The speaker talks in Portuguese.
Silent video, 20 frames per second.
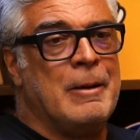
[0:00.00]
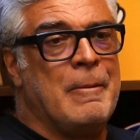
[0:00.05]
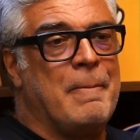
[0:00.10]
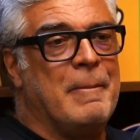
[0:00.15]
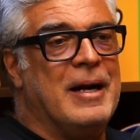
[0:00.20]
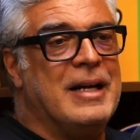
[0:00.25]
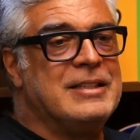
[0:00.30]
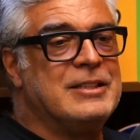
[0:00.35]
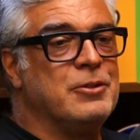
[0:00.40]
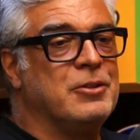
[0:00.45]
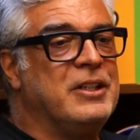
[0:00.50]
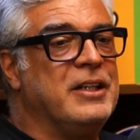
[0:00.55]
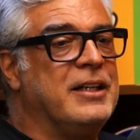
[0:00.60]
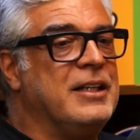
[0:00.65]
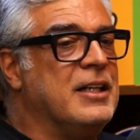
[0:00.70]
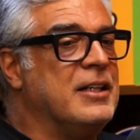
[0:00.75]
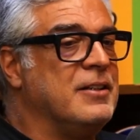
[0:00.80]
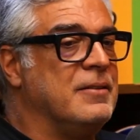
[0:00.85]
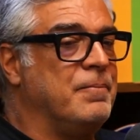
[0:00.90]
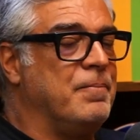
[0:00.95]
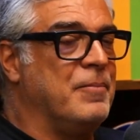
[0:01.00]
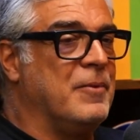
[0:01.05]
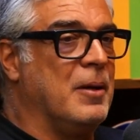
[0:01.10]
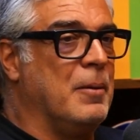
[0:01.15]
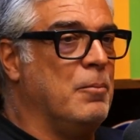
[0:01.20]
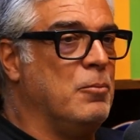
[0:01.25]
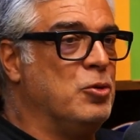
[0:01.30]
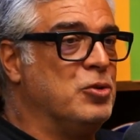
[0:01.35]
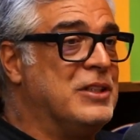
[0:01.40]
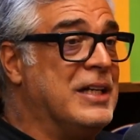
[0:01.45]
Mas eu queria
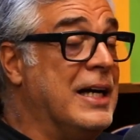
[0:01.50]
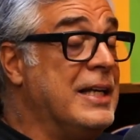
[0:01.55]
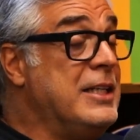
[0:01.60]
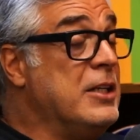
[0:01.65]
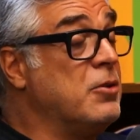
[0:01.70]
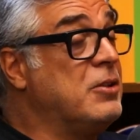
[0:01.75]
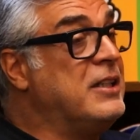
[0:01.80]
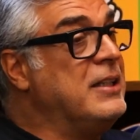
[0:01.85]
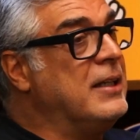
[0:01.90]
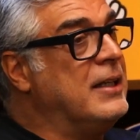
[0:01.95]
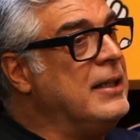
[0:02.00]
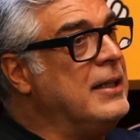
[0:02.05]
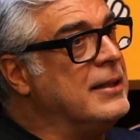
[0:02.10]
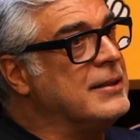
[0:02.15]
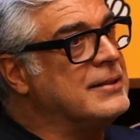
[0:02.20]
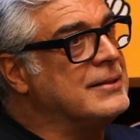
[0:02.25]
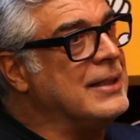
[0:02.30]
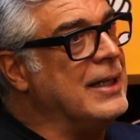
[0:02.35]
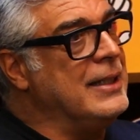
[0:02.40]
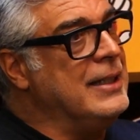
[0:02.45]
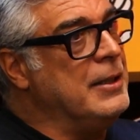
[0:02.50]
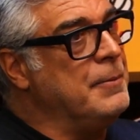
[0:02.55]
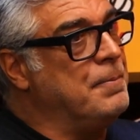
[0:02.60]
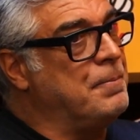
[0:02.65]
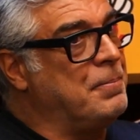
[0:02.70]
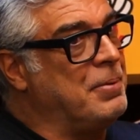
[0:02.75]
mudar. E eu queria sair,